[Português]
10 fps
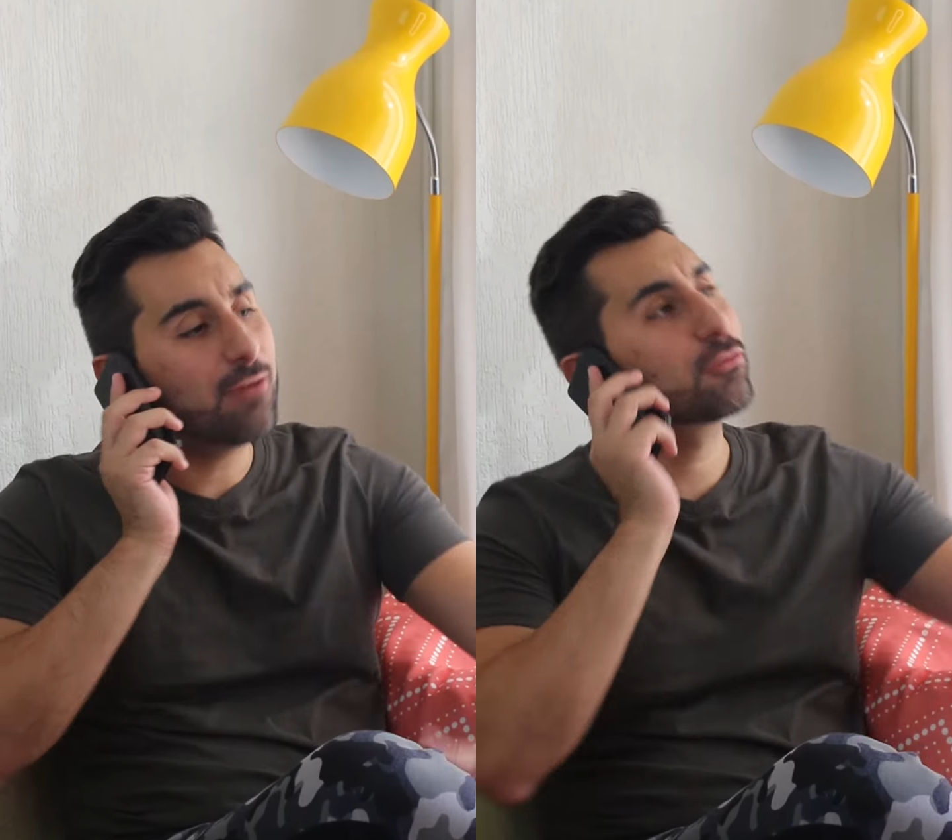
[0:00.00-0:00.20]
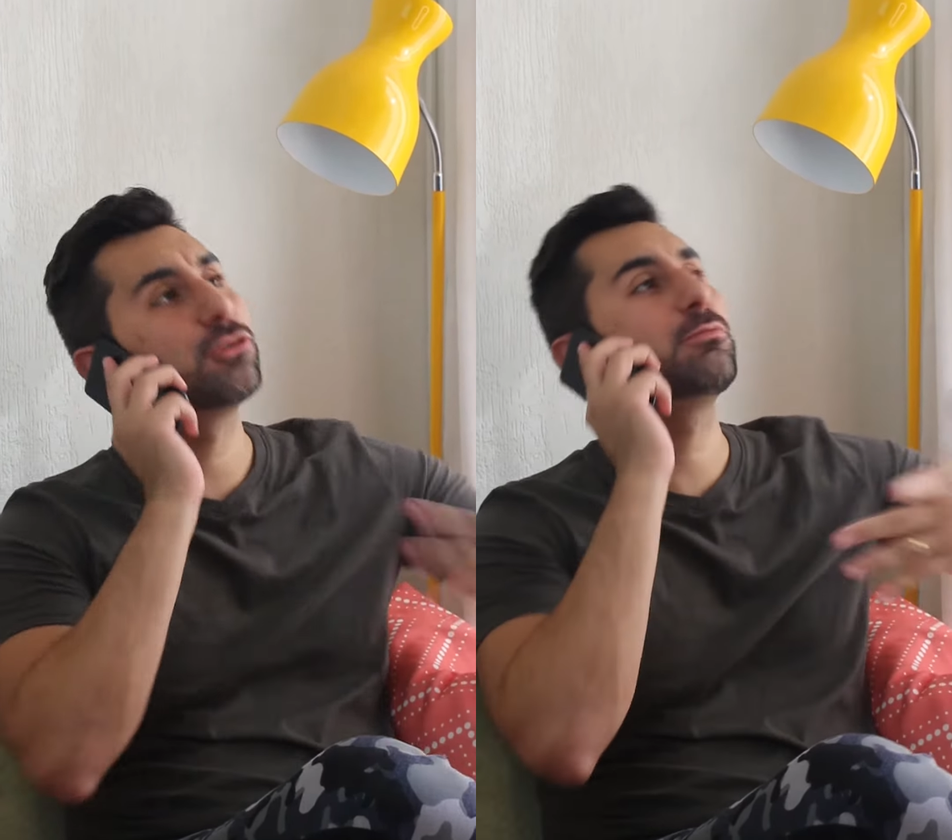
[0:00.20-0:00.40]

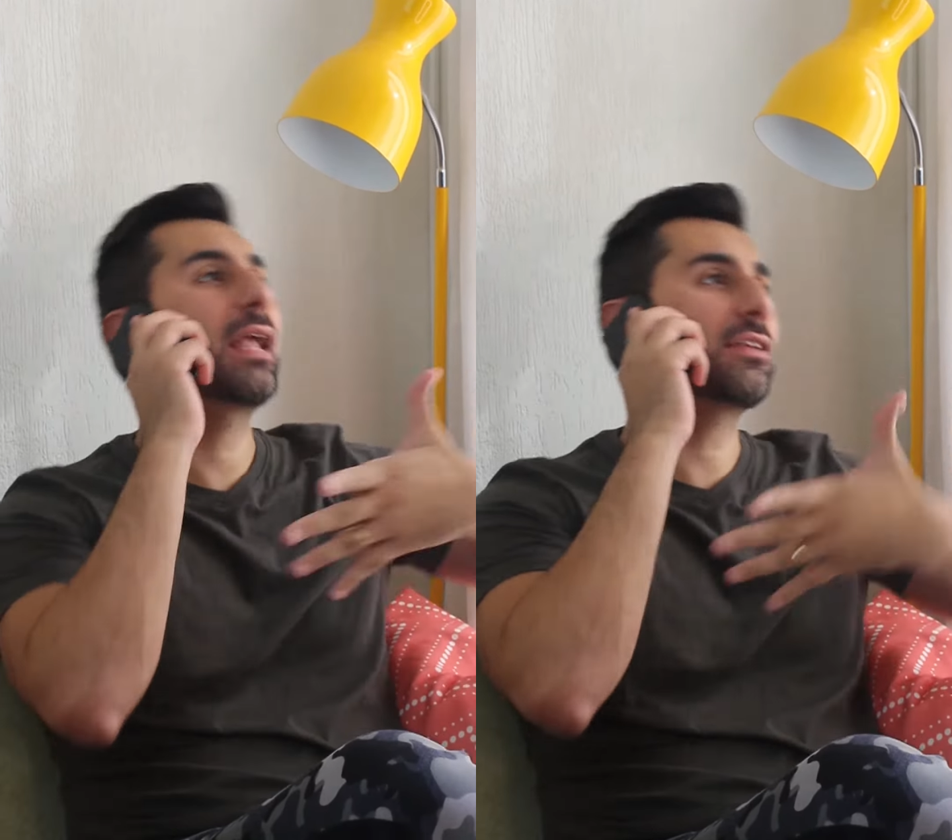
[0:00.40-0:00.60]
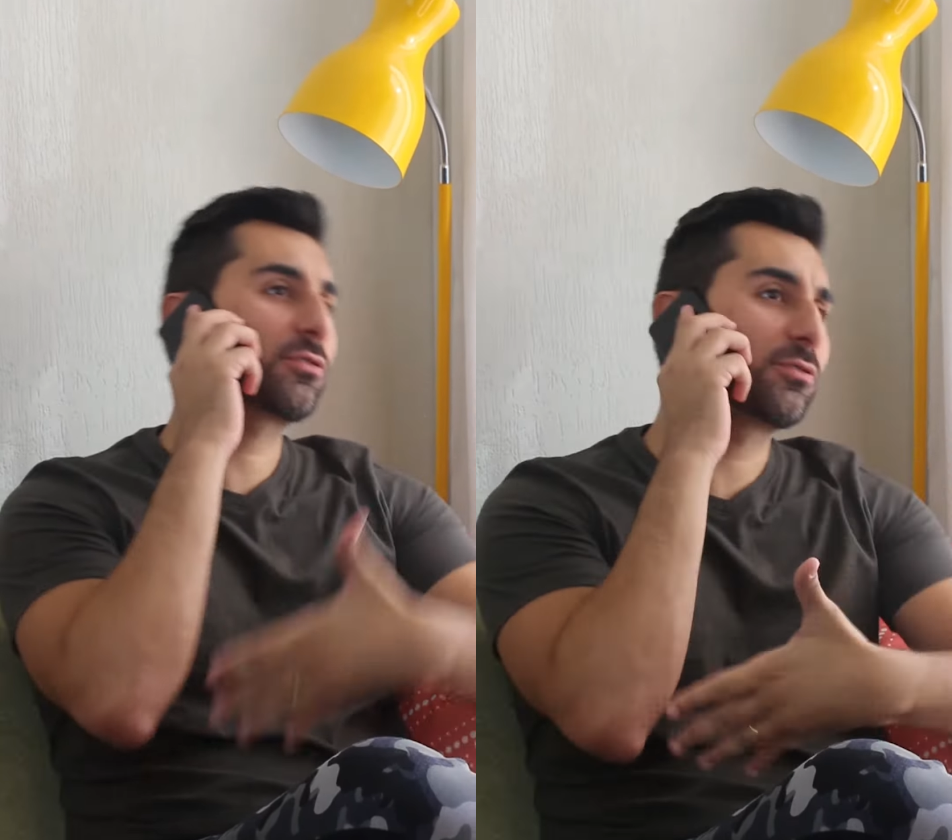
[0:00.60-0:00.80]
Fico de
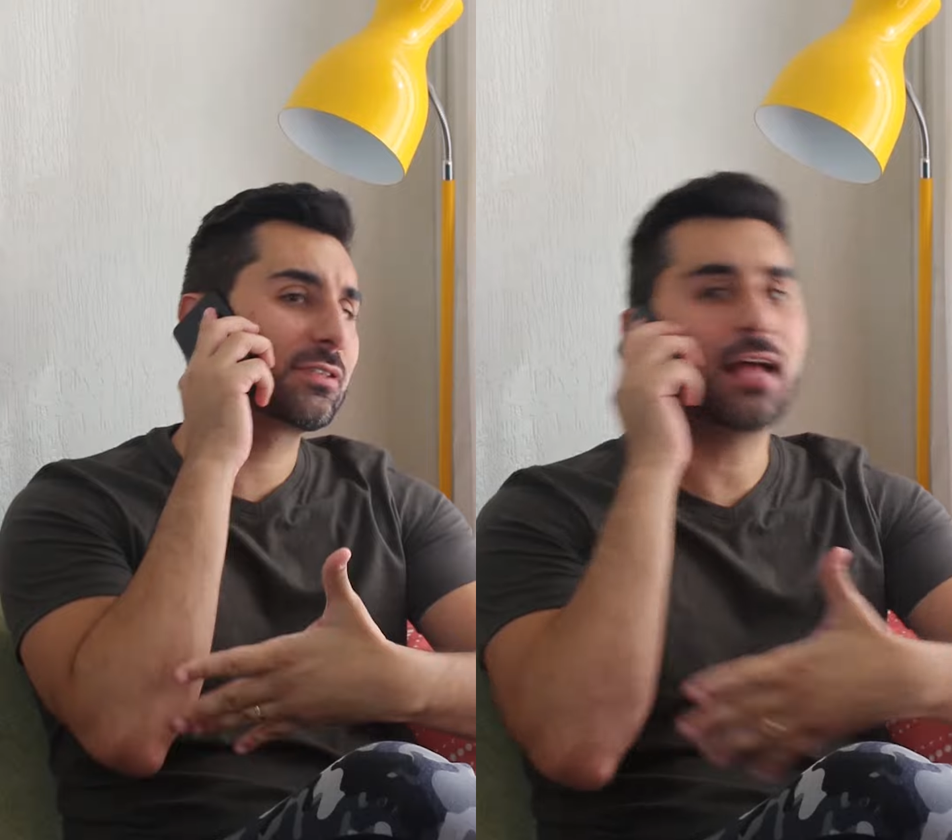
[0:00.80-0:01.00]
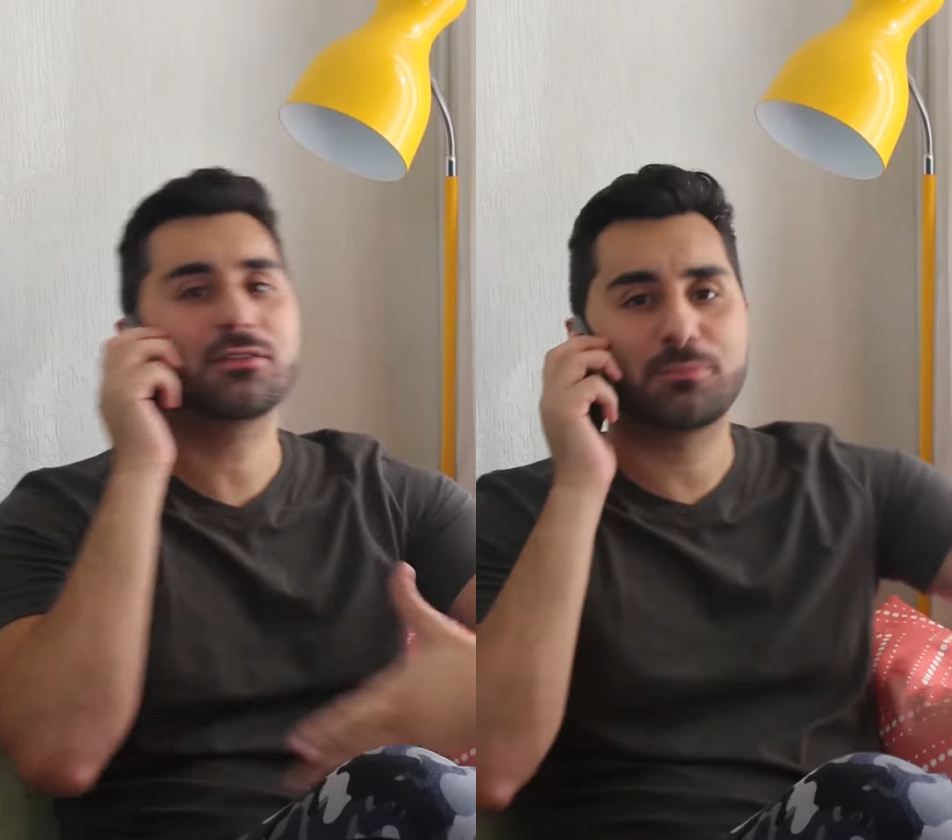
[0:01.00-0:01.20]
braço
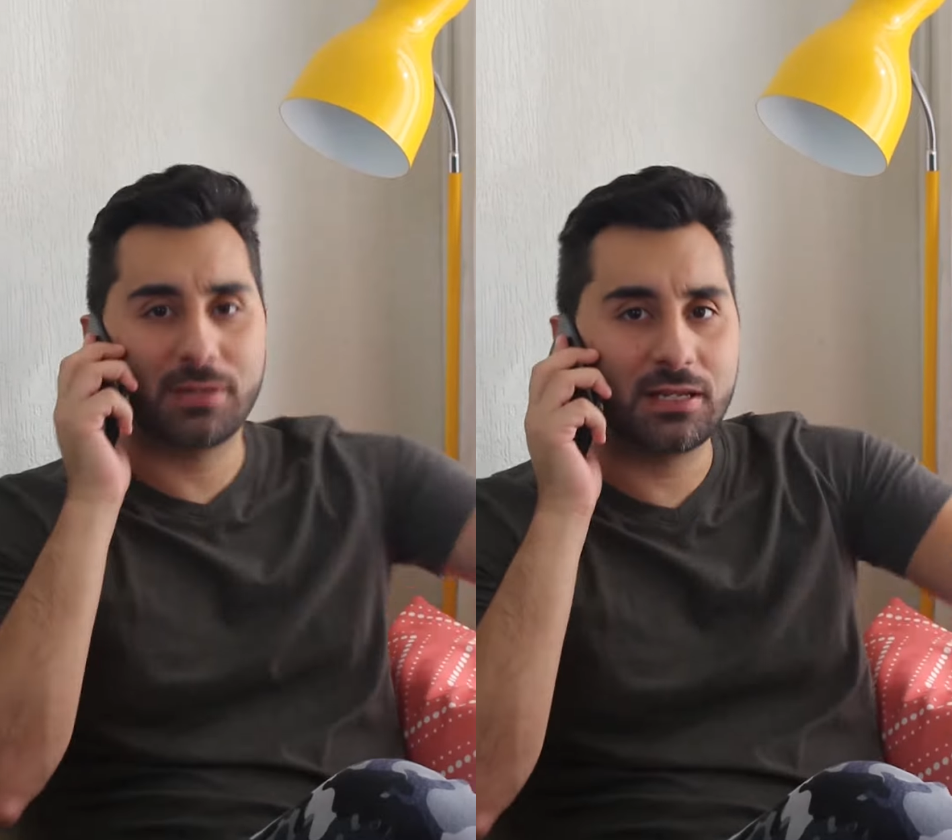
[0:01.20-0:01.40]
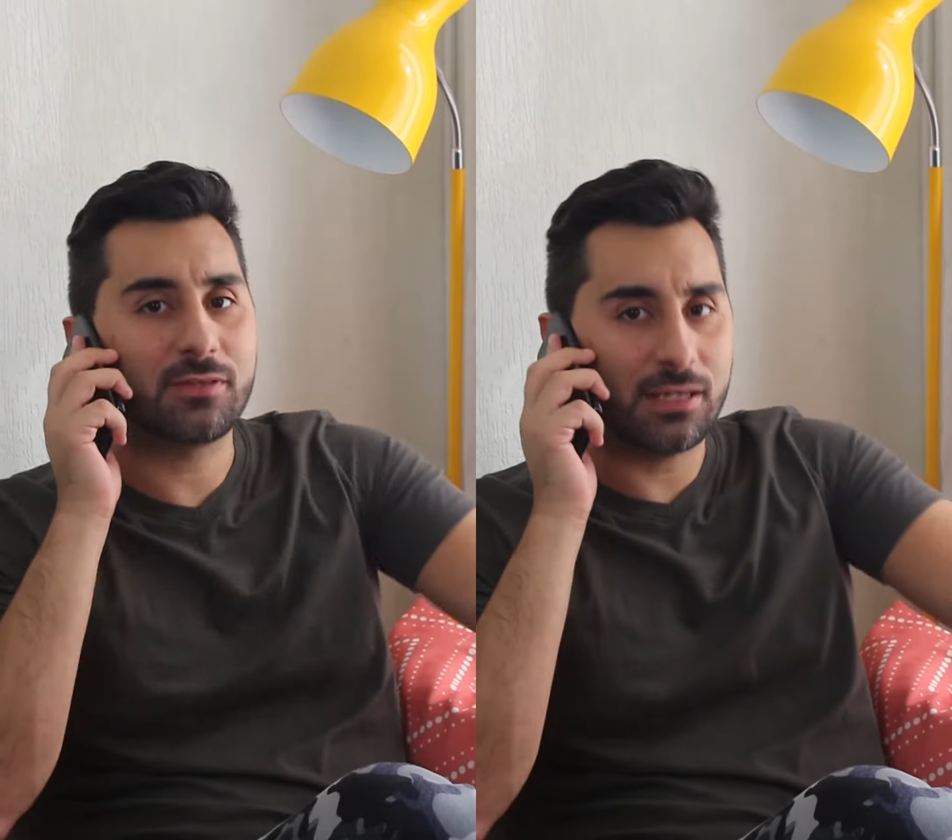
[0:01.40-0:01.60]
cruzado
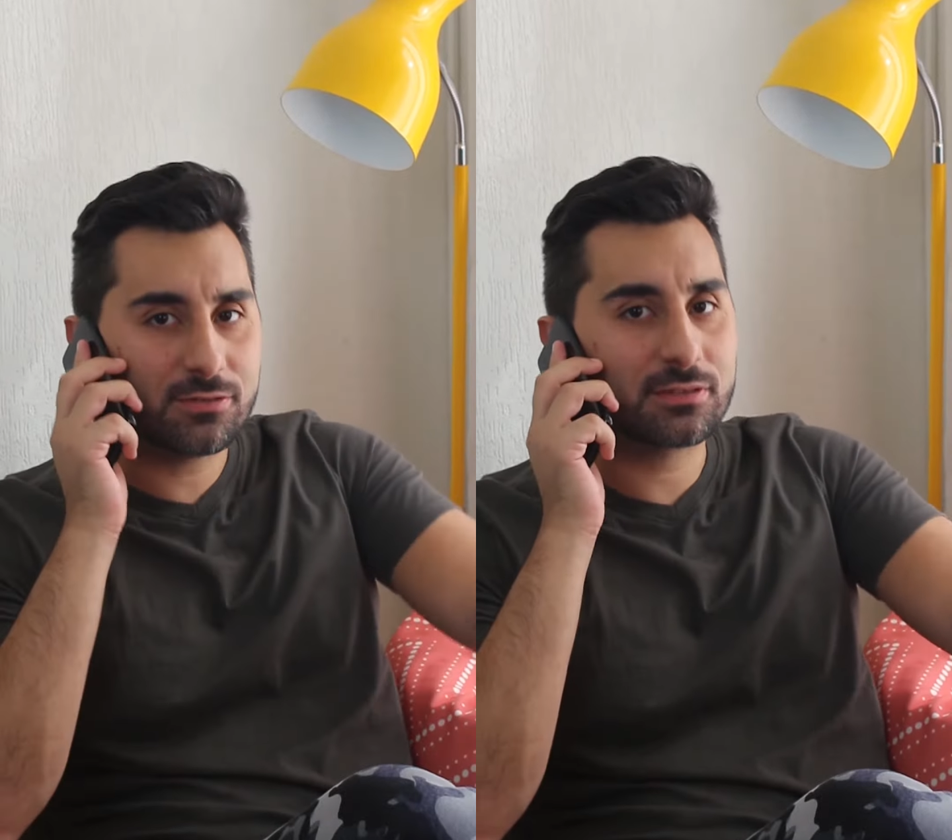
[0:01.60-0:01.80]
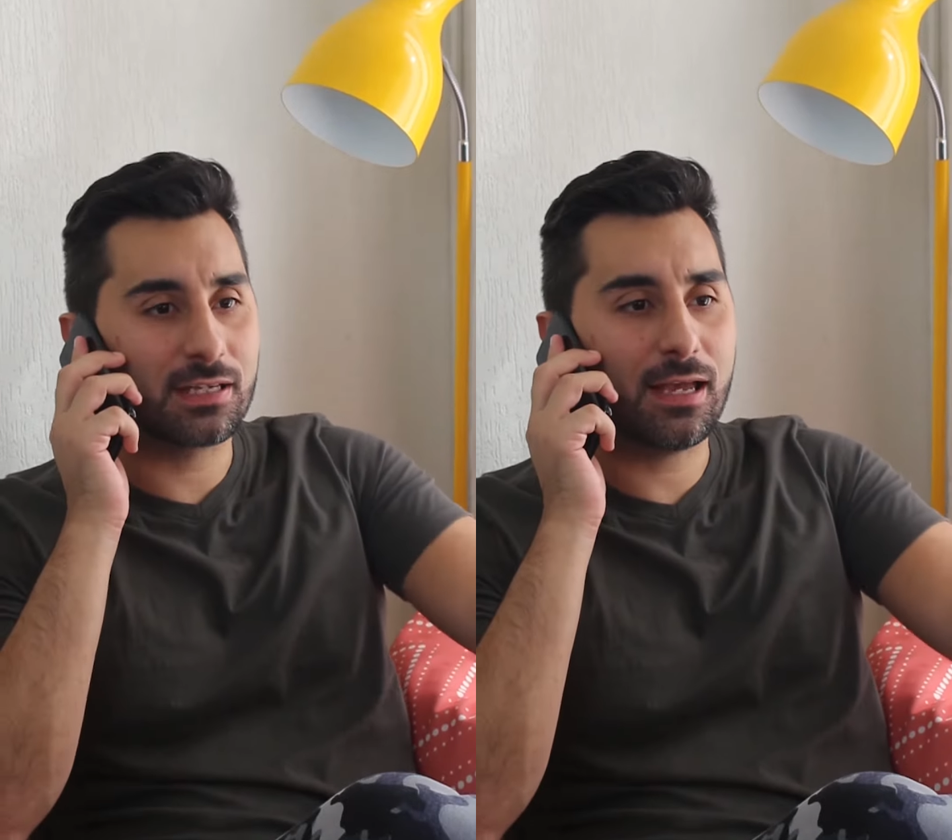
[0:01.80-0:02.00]
esperando, é
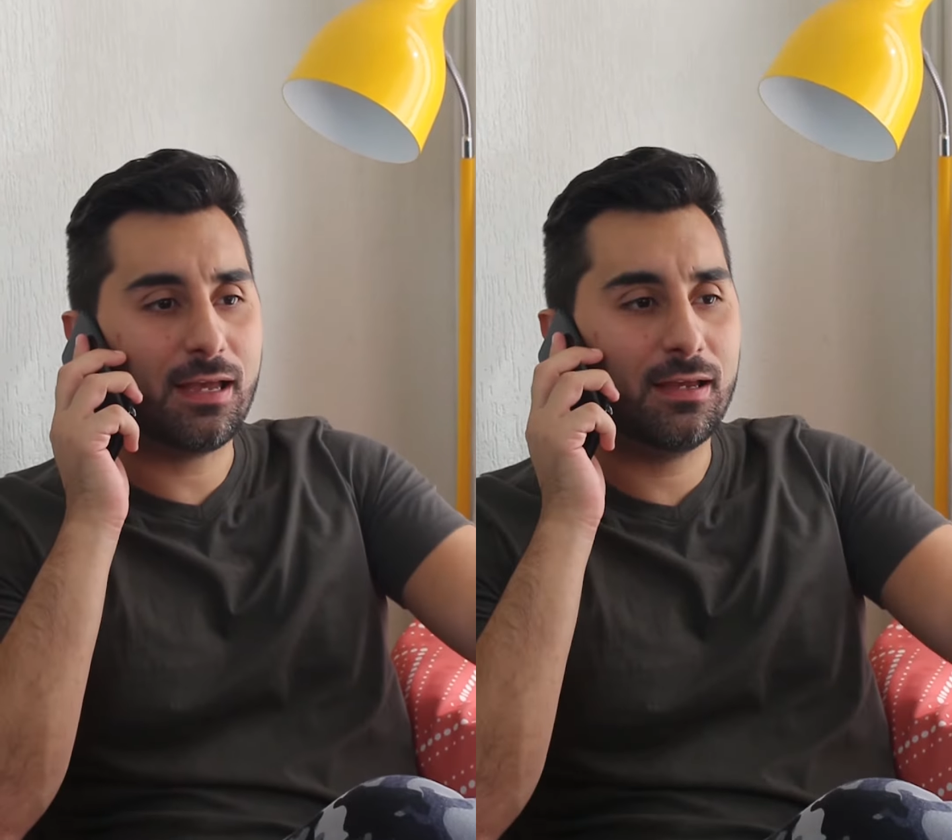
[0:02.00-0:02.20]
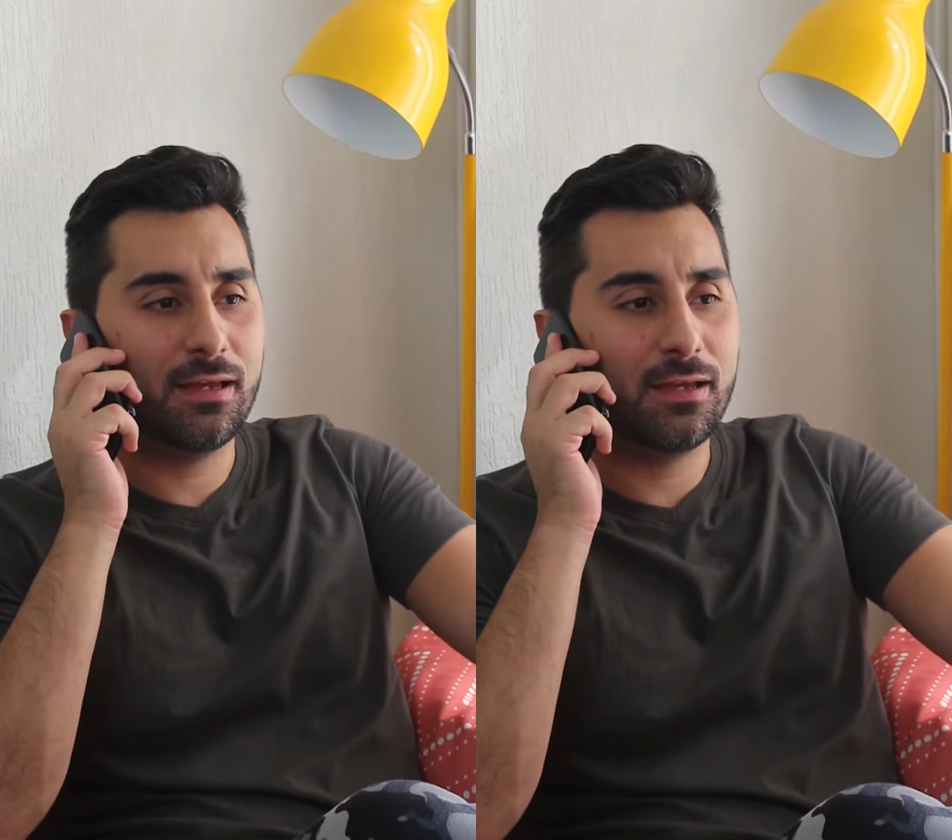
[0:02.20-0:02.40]
isso que você quer?